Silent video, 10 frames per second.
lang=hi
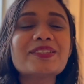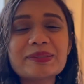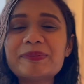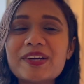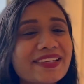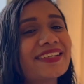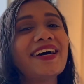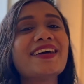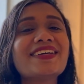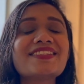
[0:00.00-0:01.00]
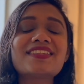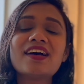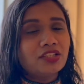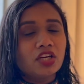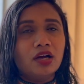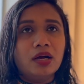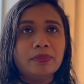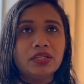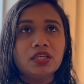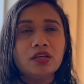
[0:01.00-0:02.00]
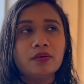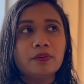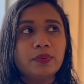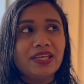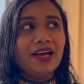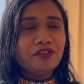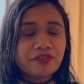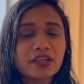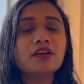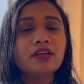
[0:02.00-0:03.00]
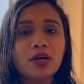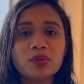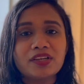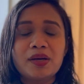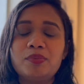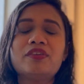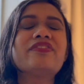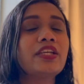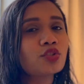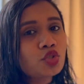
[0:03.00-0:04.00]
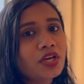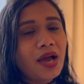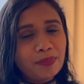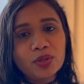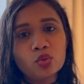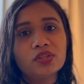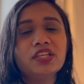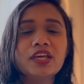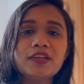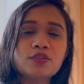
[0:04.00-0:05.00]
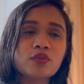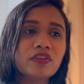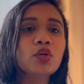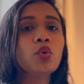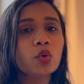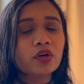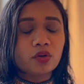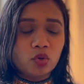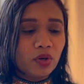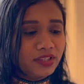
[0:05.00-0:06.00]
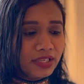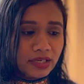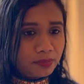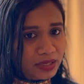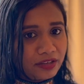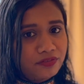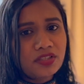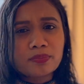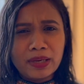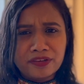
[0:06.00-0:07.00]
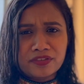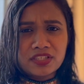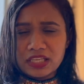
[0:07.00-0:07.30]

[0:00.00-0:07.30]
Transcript: गुड मॉर्निंग गाइज अच्छा अभी वी हैव फिगर्ड आउट अ कपल ऑफ थिंग्स जो यहाँ पे होती है सो वी गो गो एंड गेट अ ब्रेकफास्ट ब्रेकफास्ट